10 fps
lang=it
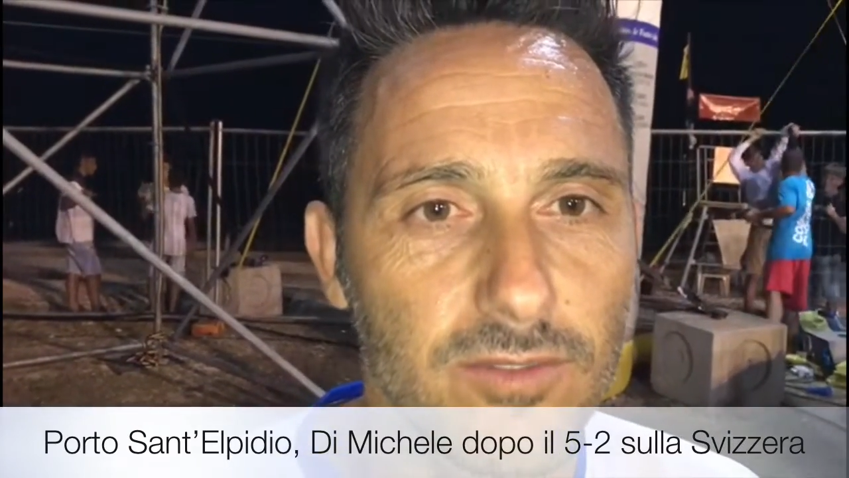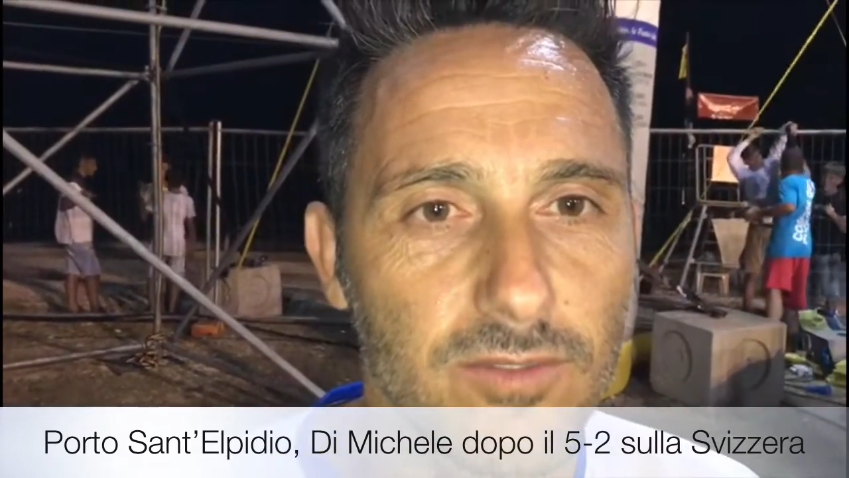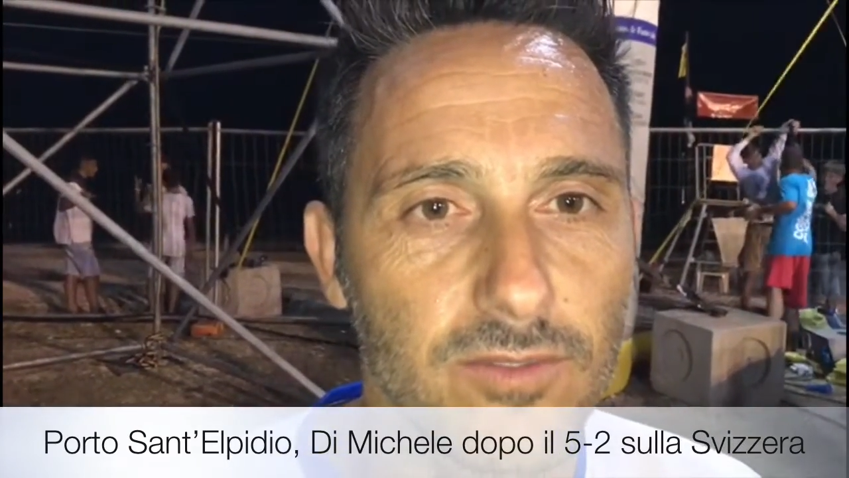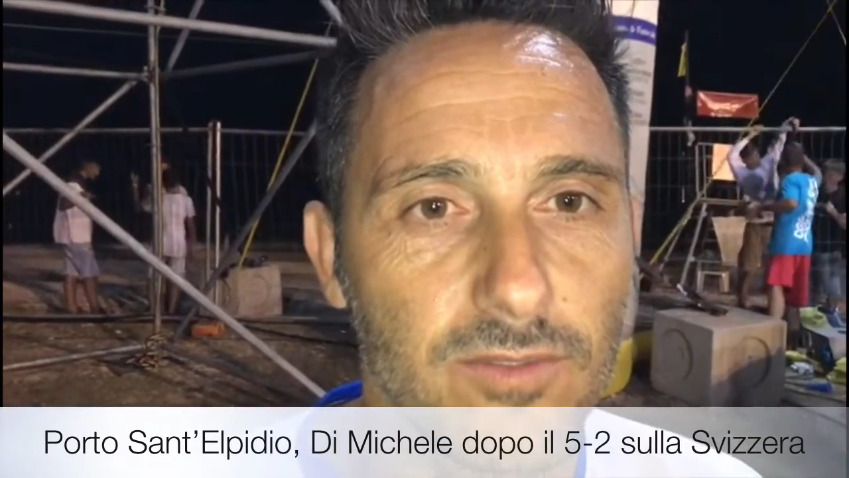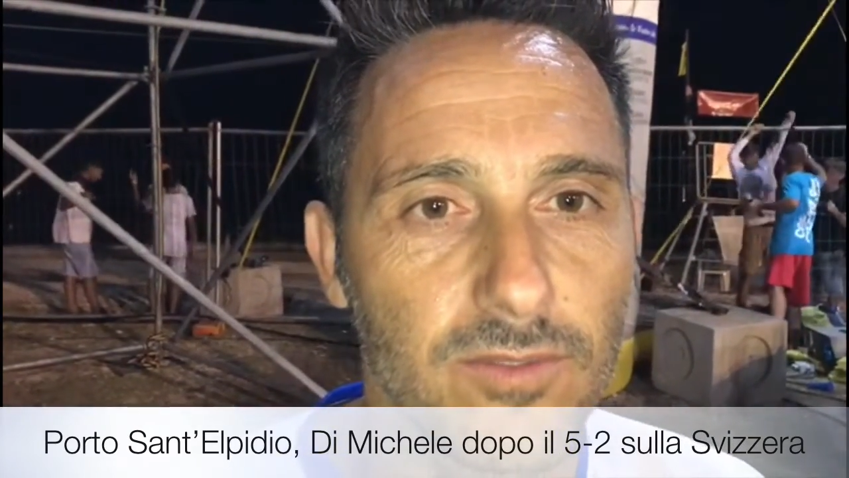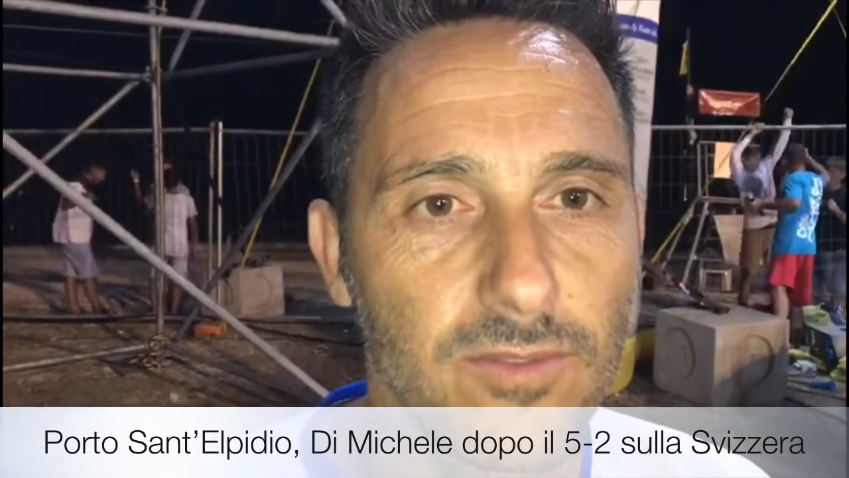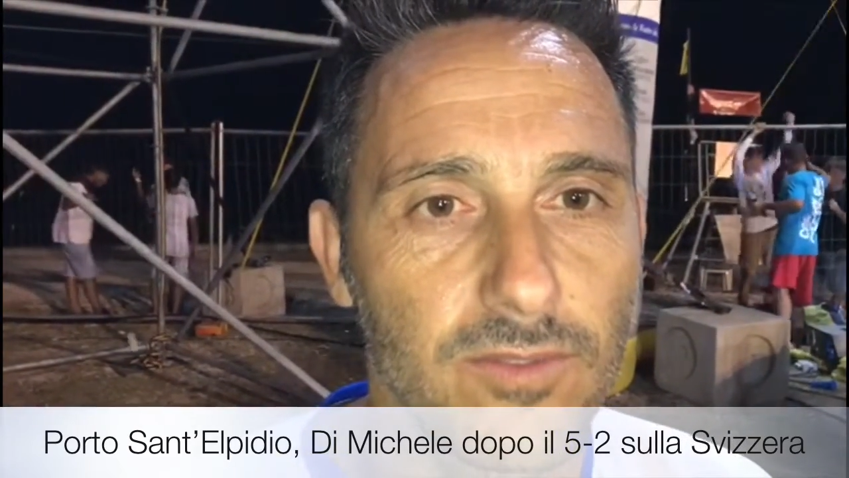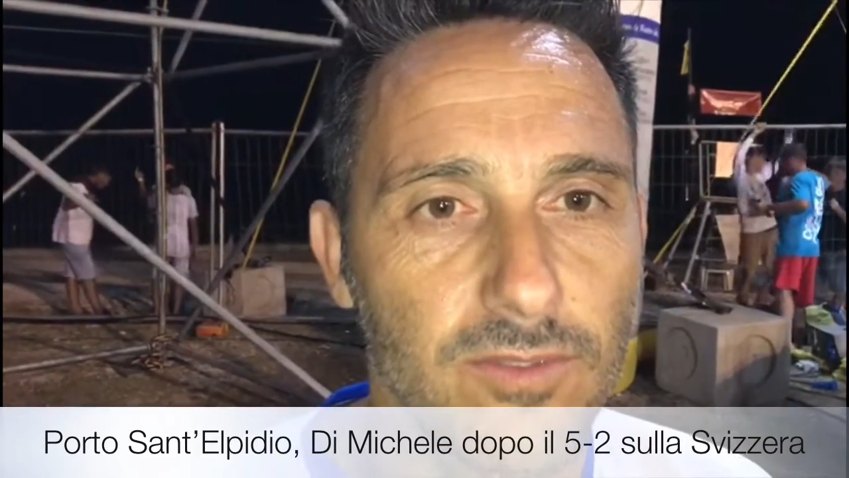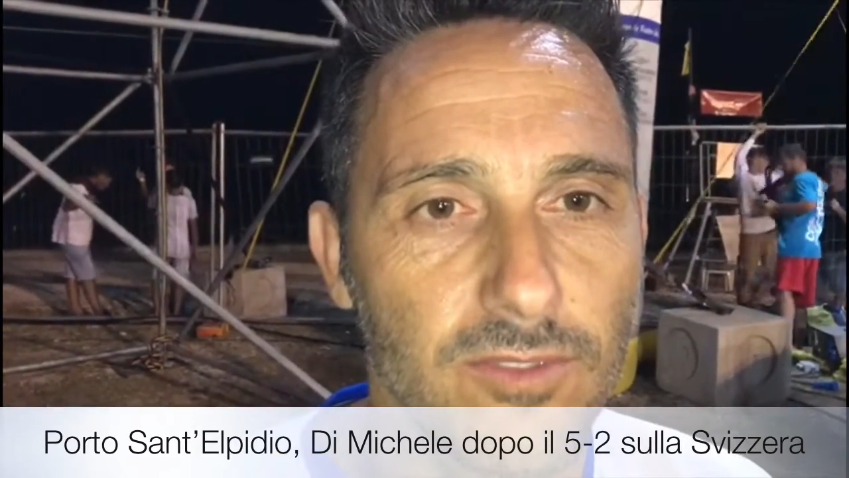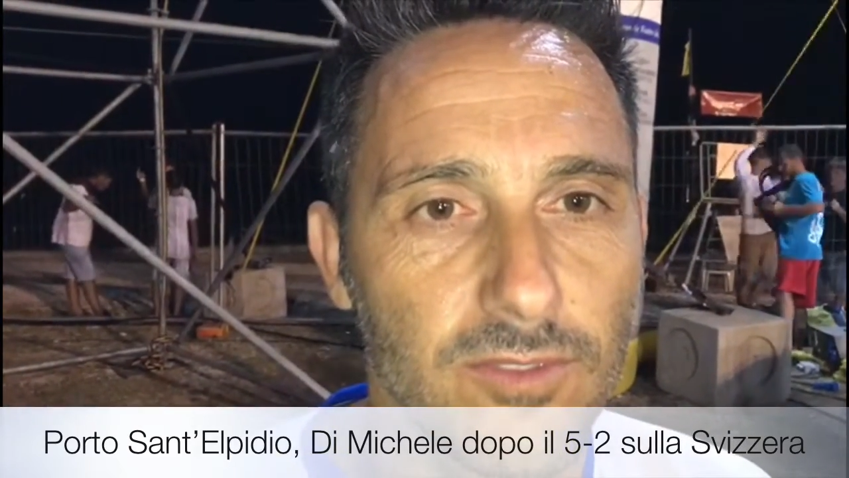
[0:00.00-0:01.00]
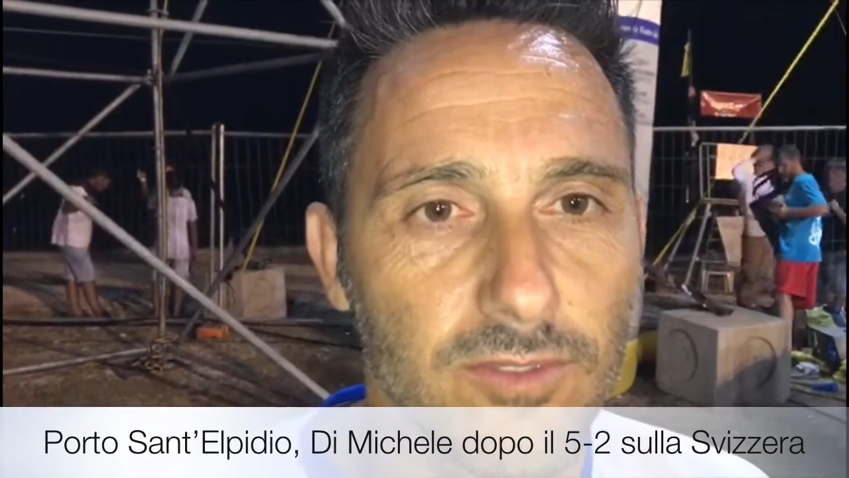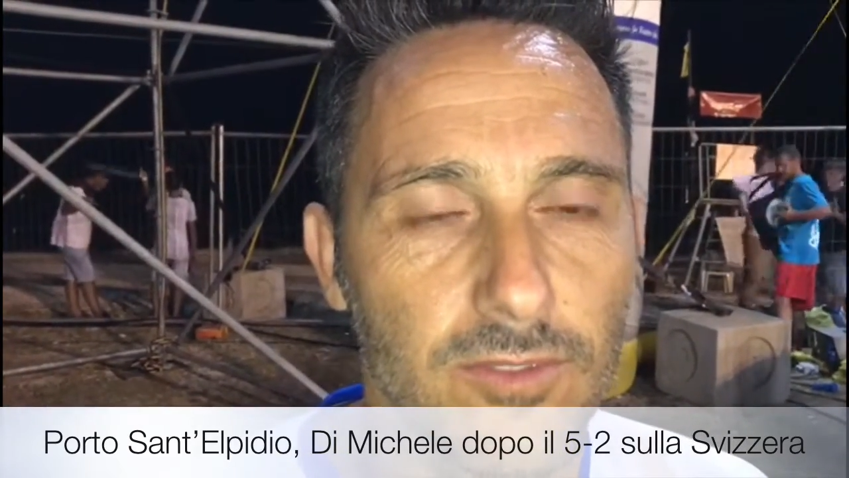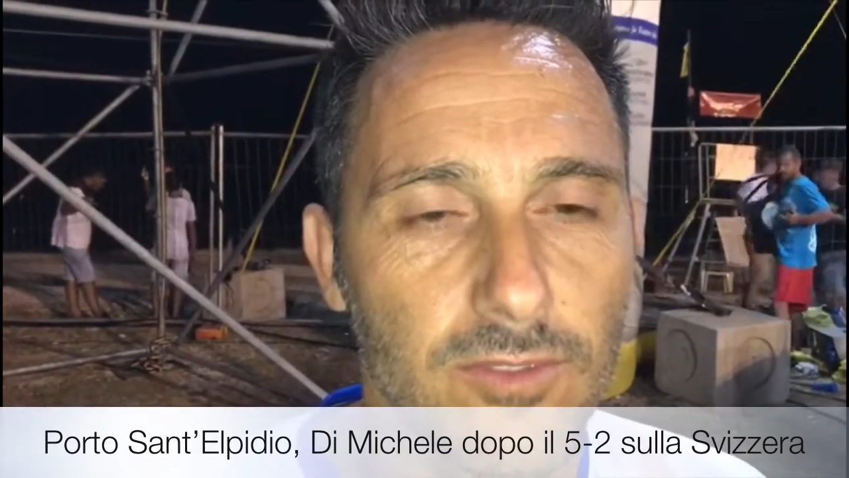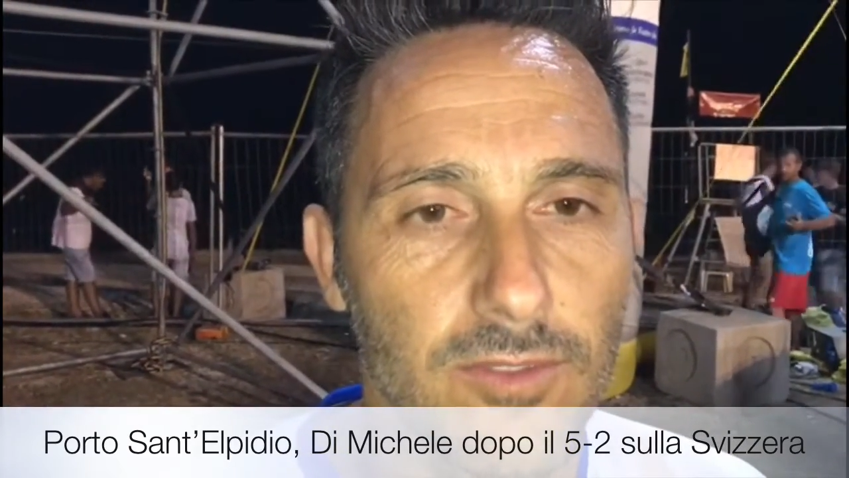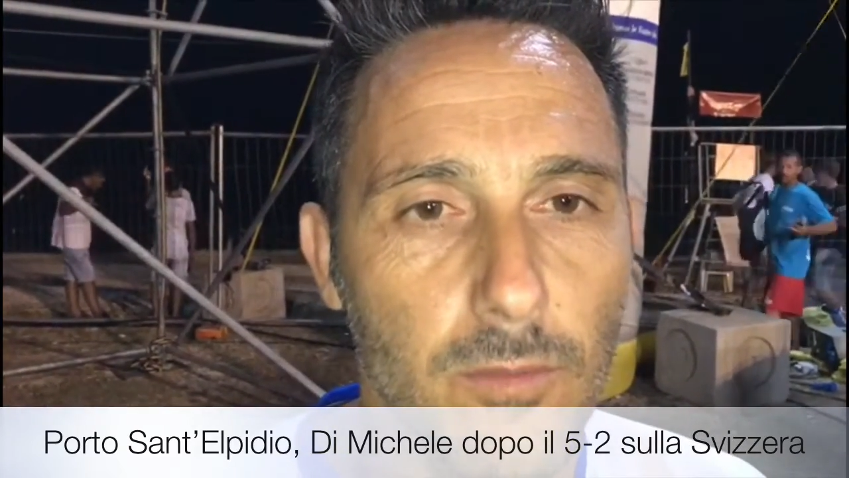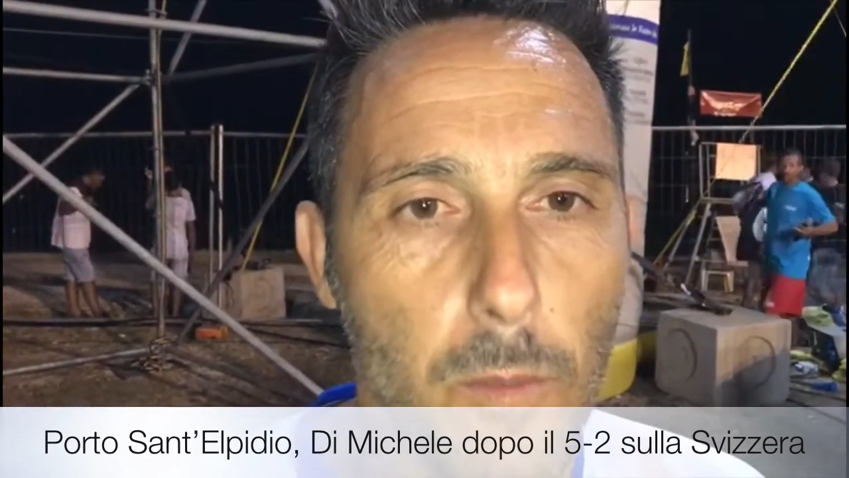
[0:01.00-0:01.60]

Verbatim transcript: una eh, trovata